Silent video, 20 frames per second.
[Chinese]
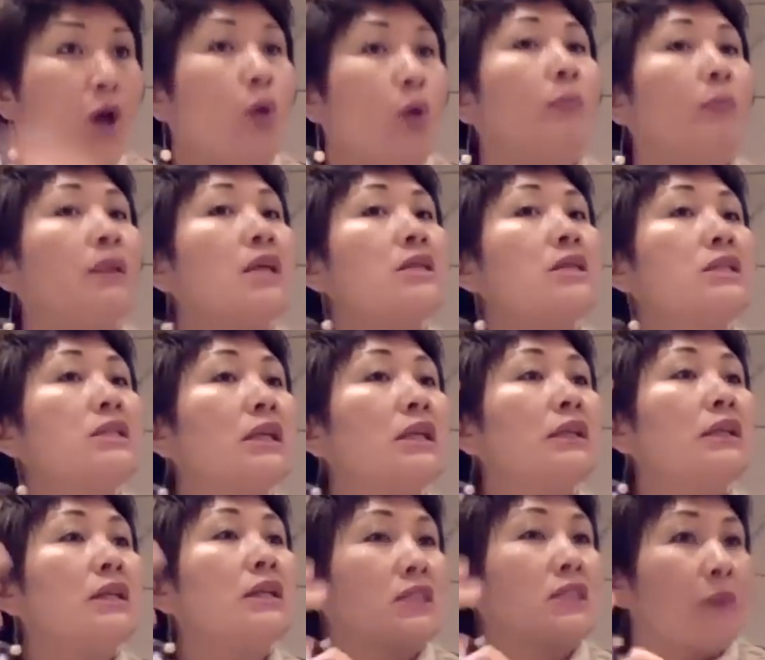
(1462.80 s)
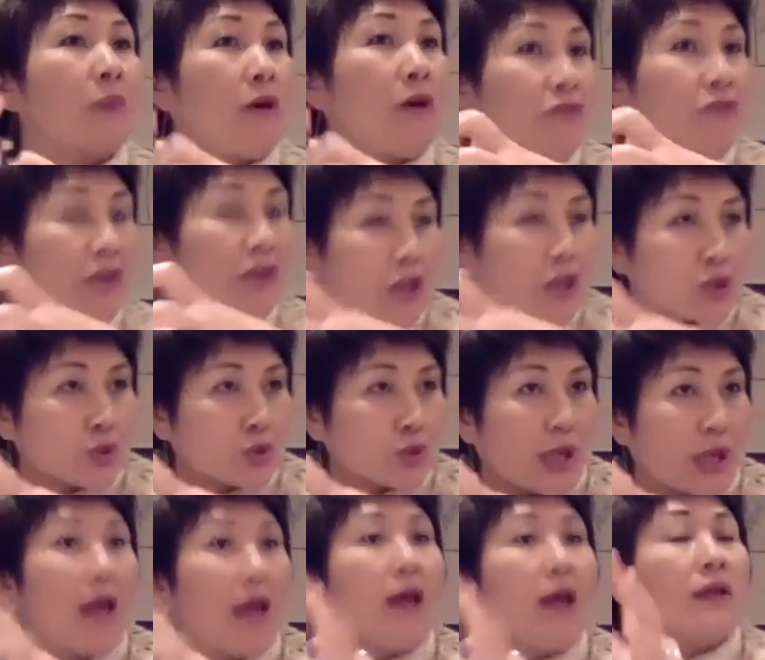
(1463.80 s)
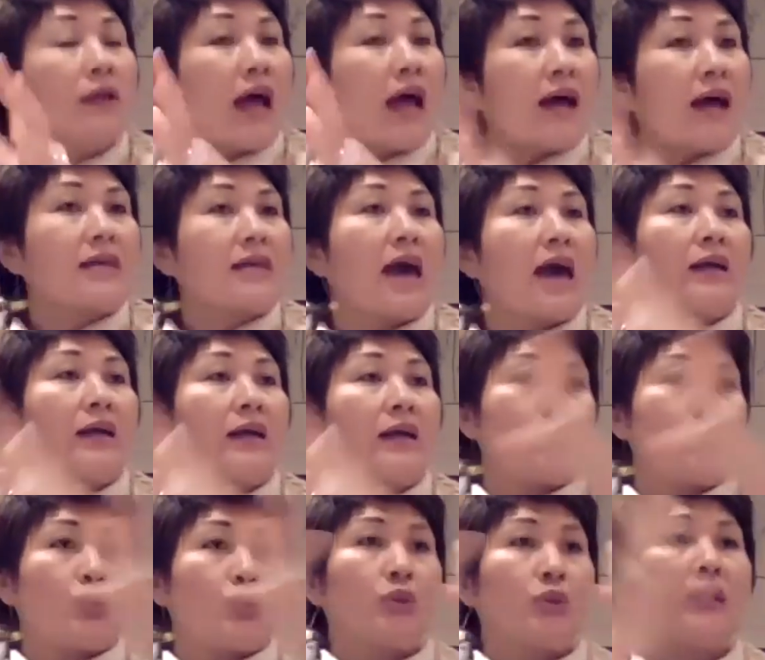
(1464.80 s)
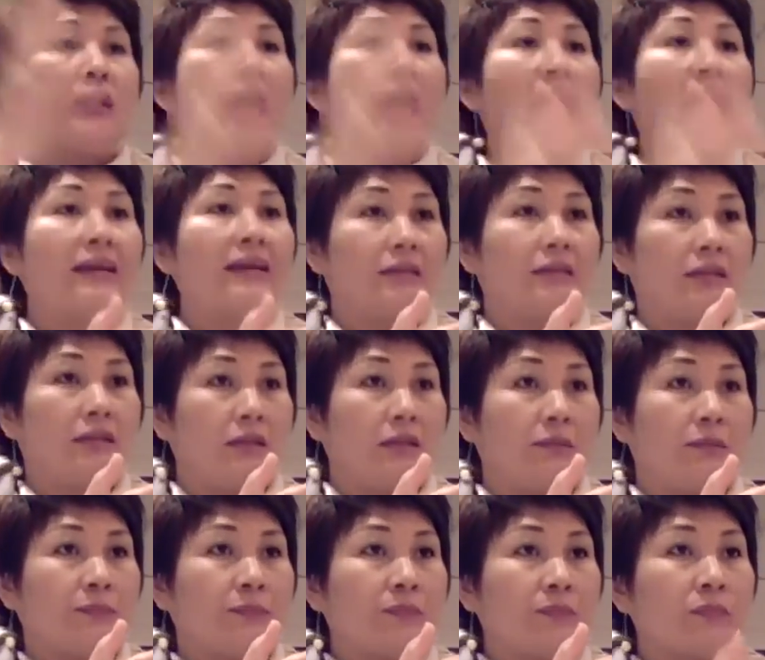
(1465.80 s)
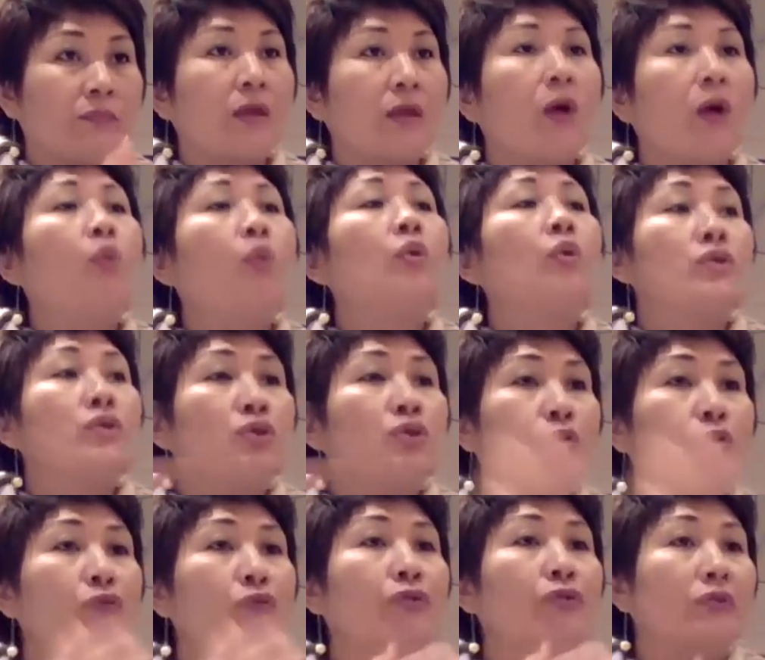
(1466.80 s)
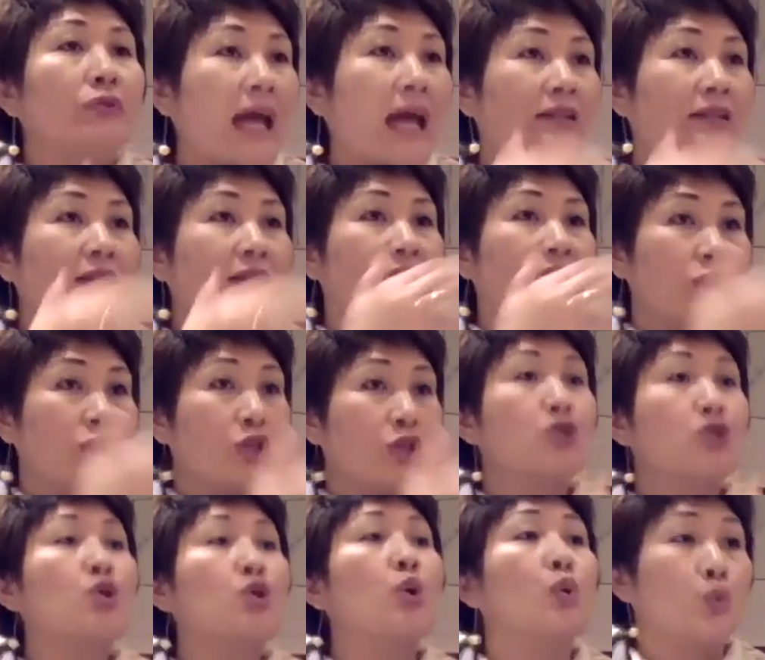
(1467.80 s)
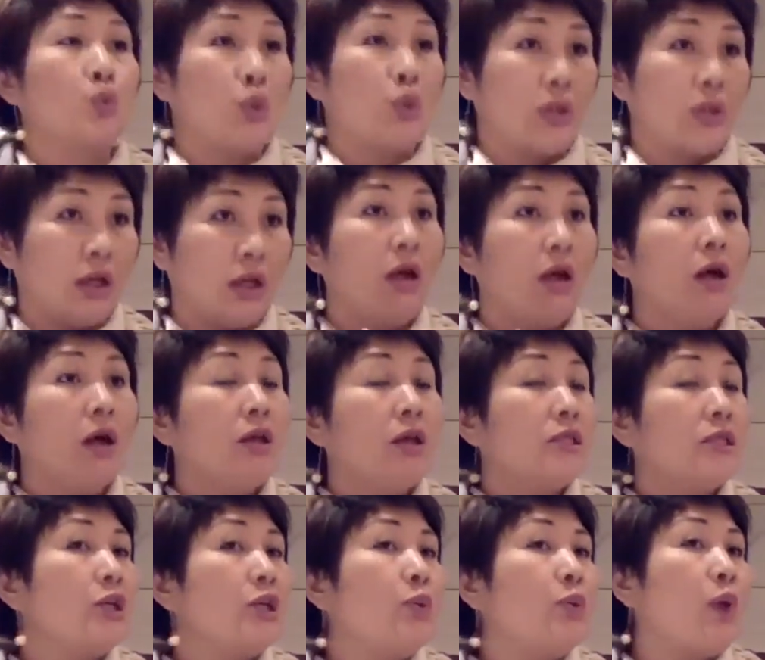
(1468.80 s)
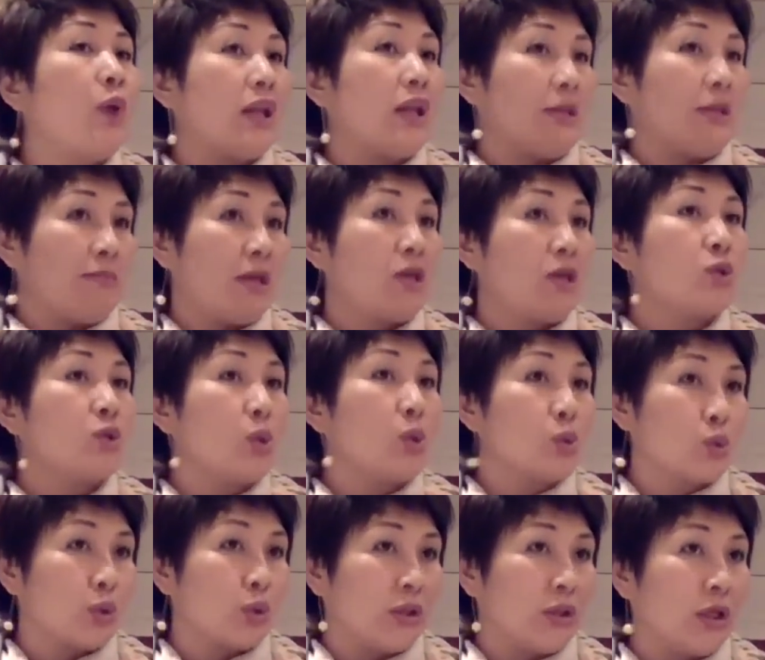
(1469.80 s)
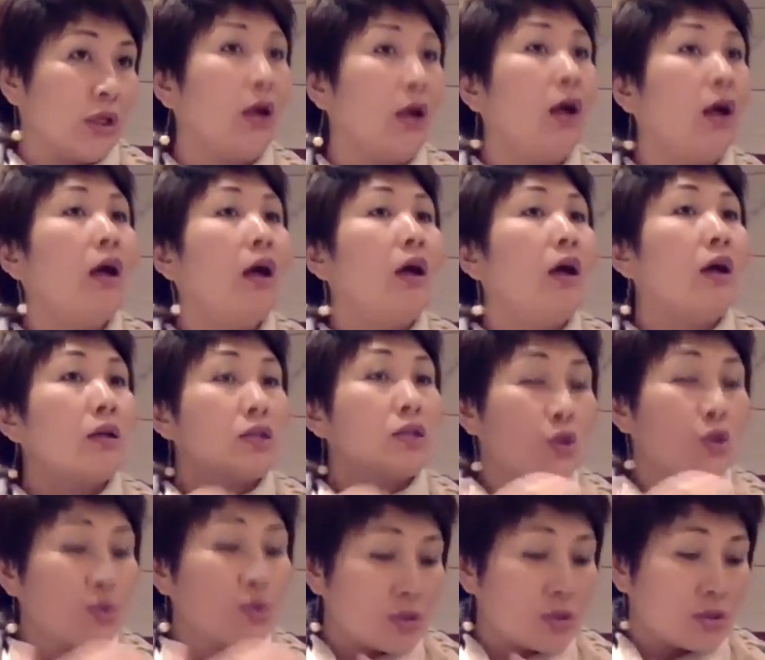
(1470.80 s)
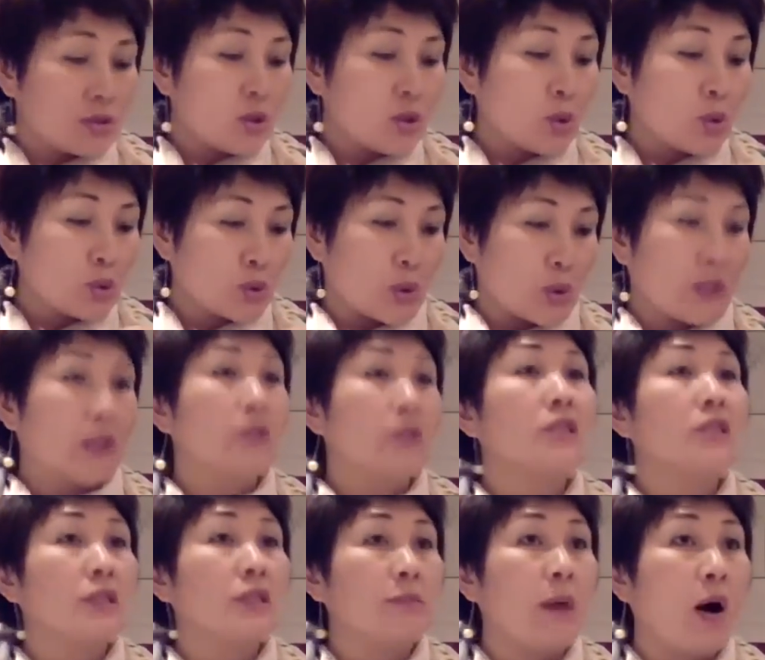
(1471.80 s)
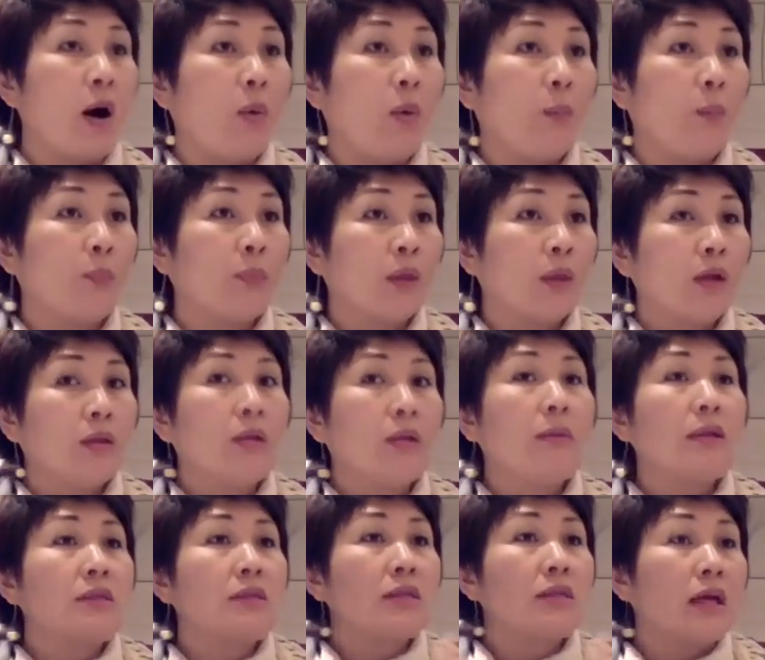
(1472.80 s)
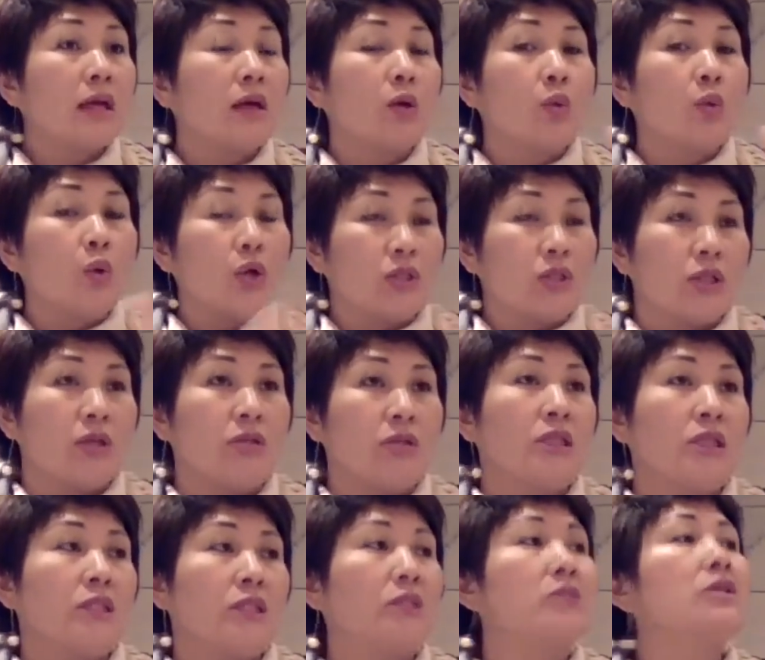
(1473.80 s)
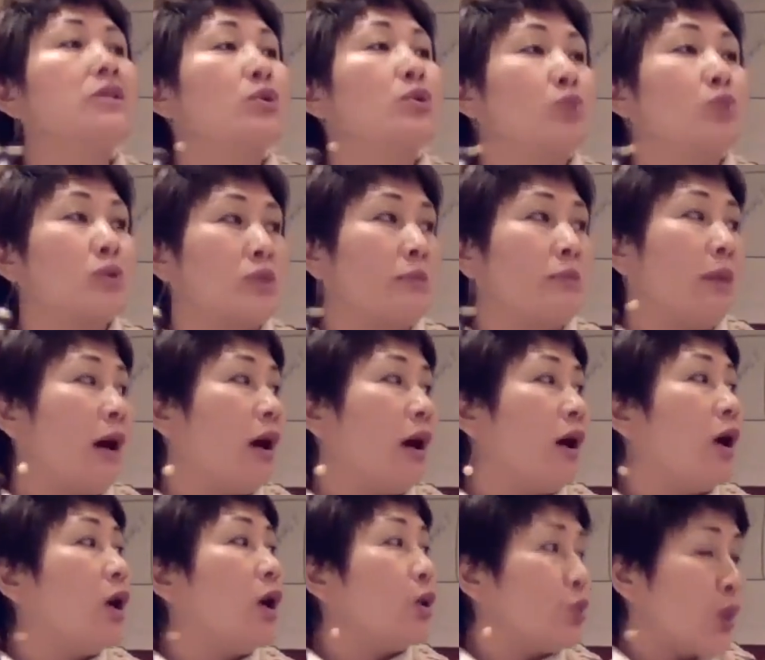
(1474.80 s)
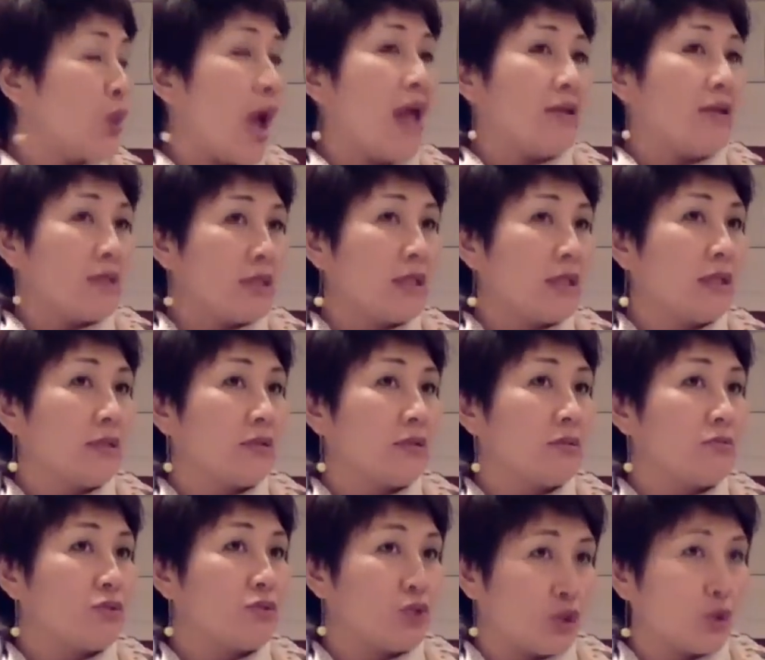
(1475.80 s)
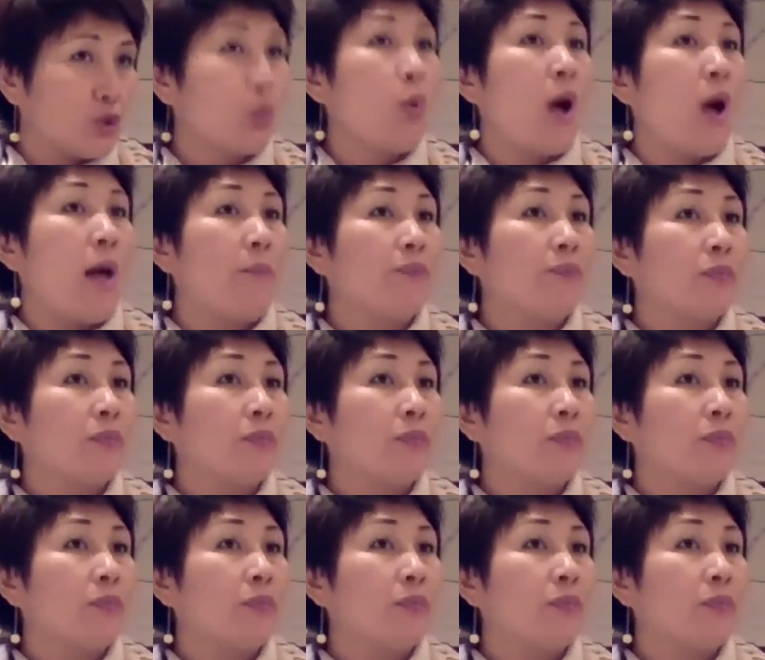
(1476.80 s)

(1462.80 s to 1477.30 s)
我们的新的细胞分裂出来，它才可以去代替修复、代替那些受损的器官里面受损的受受损的细胞。那么这个过程其实叫做什么？软性置换。